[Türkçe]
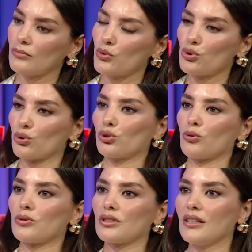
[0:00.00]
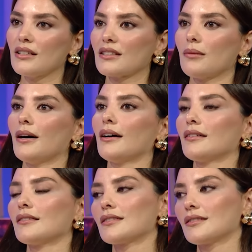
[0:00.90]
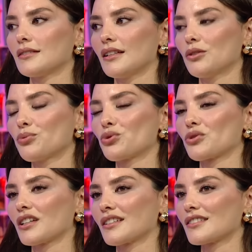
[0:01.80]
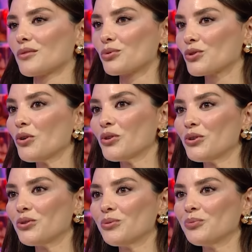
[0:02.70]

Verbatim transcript: 3 otobüsüne sabah 7.30-8'de burada oluyordum.